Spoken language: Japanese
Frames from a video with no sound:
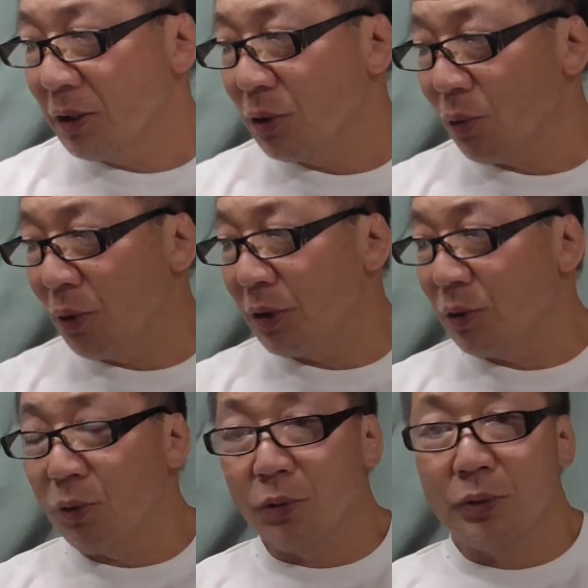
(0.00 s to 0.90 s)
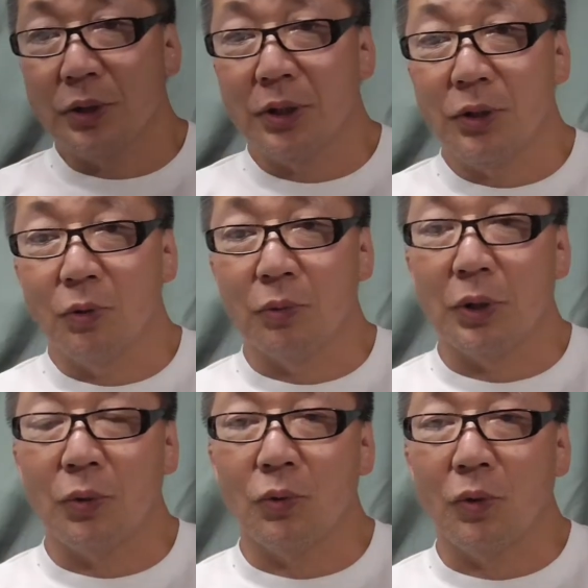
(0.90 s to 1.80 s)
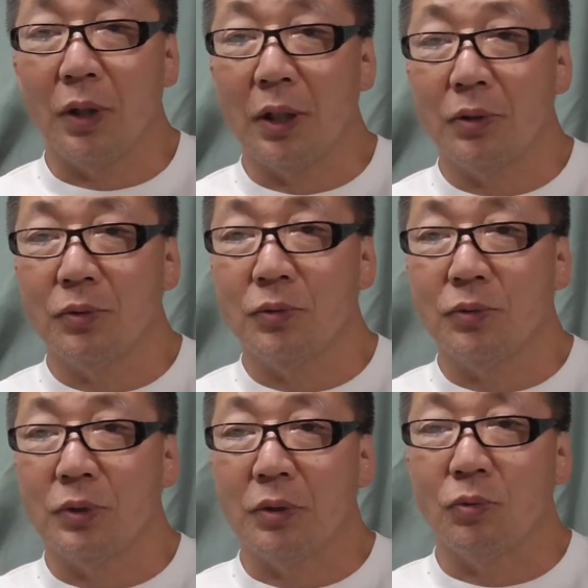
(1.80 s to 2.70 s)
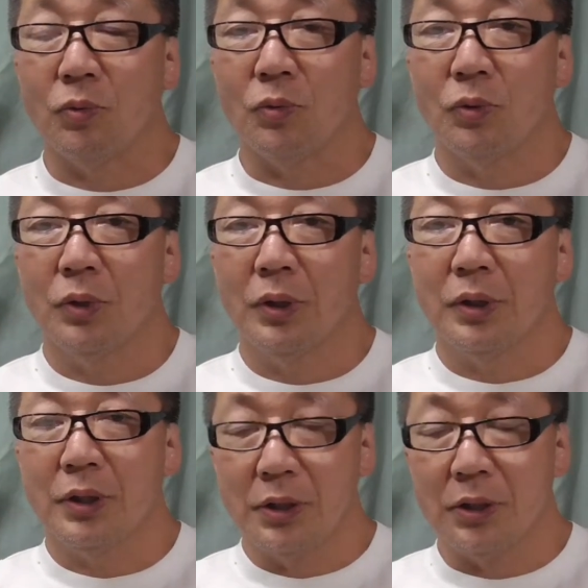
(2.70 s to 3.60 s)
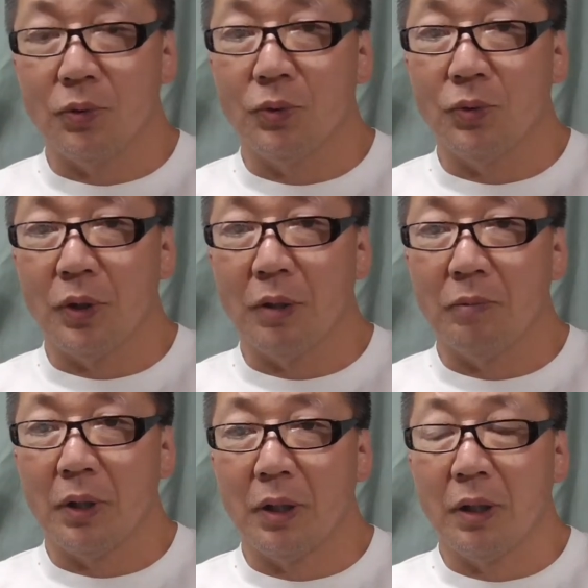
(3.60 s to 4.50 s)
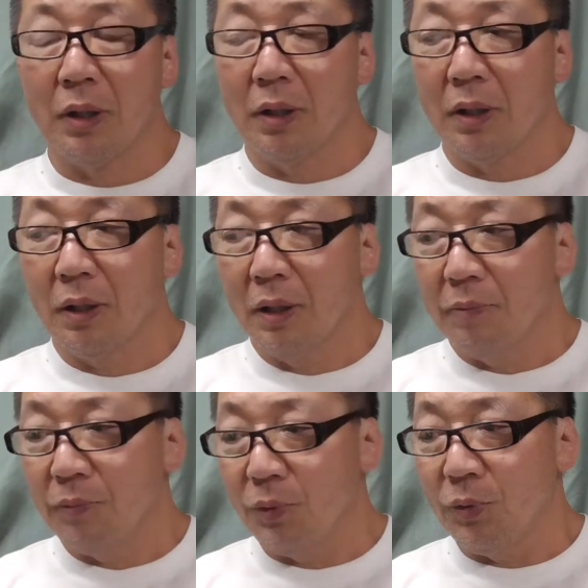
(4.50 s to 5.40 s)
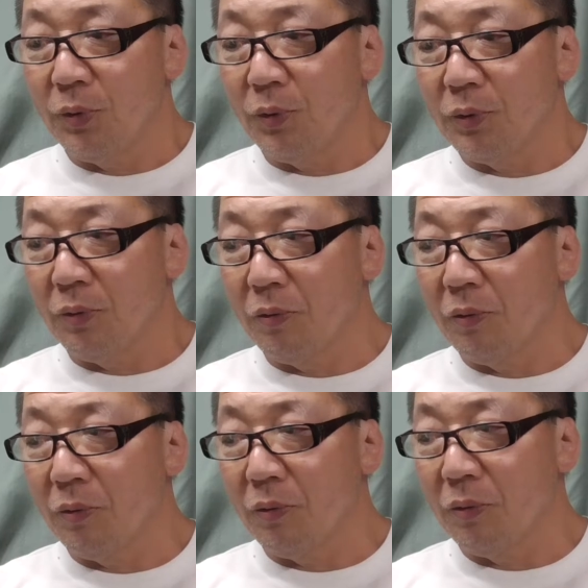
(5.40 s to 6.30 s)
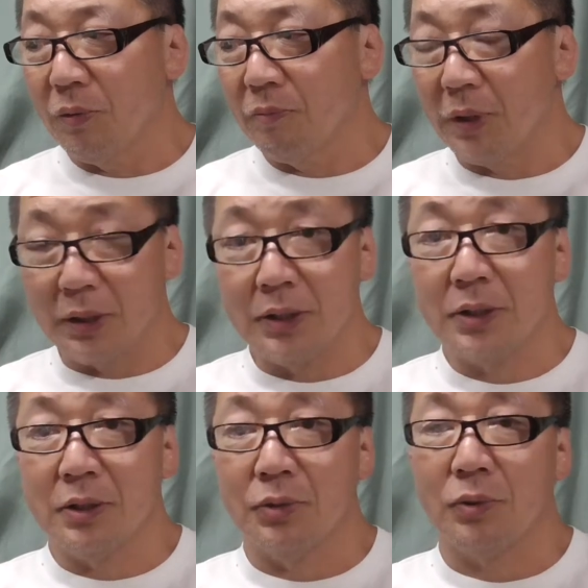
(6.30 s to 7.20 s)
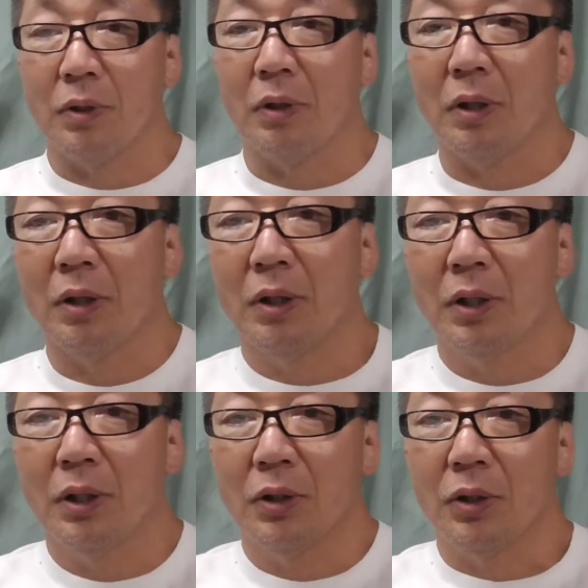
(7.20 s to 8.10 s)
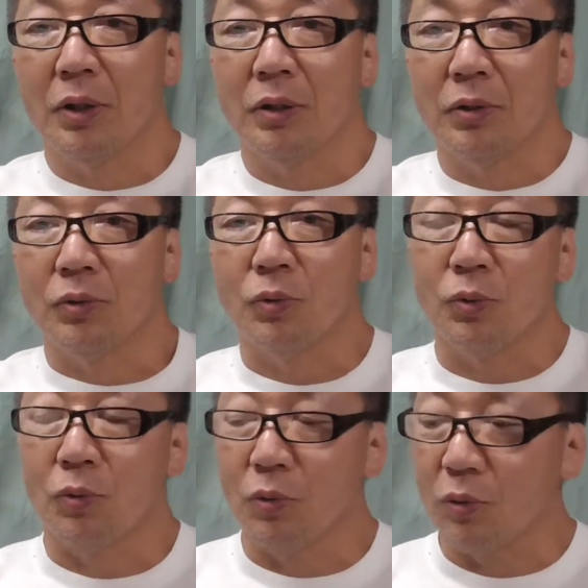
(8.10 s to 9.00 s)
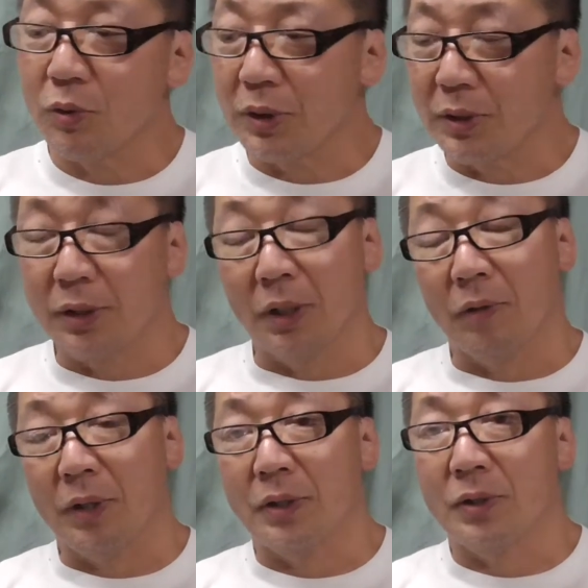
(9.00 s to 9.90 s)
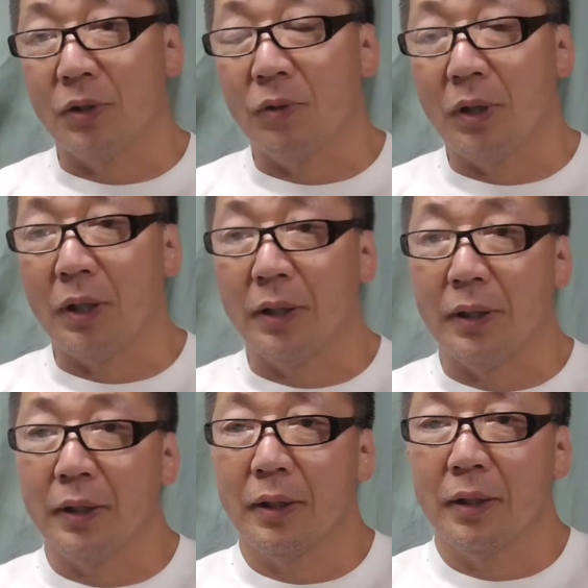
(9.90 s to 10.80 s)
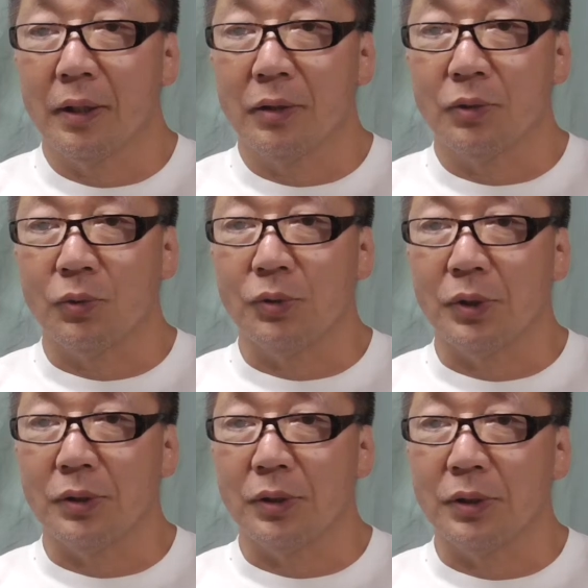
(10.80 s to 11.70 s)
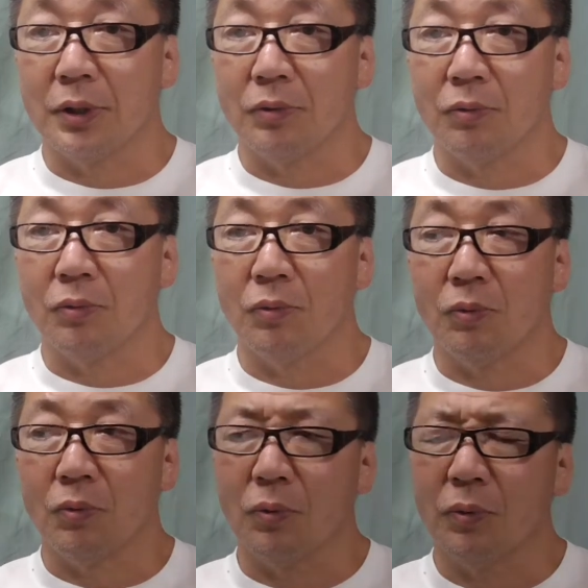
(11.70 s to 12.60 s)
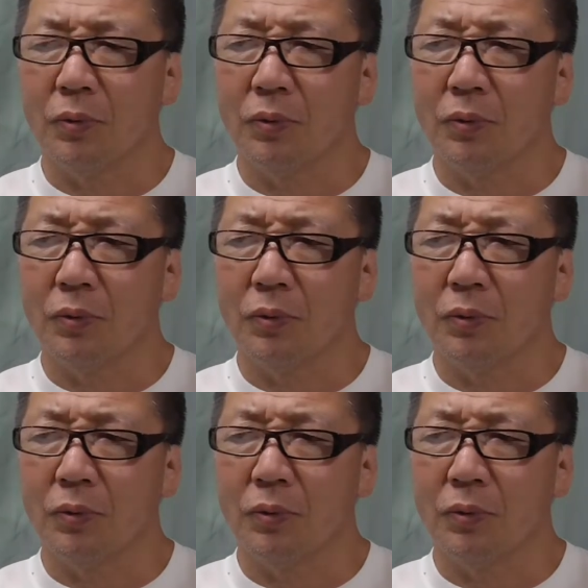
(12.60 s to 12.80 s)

そこでちょっと不思議に思ったことがああいうあの技師というかまあ病院のその、まあ、技師っていうんだかああいう男の先生なわけですけど若いそういう先生っちゃその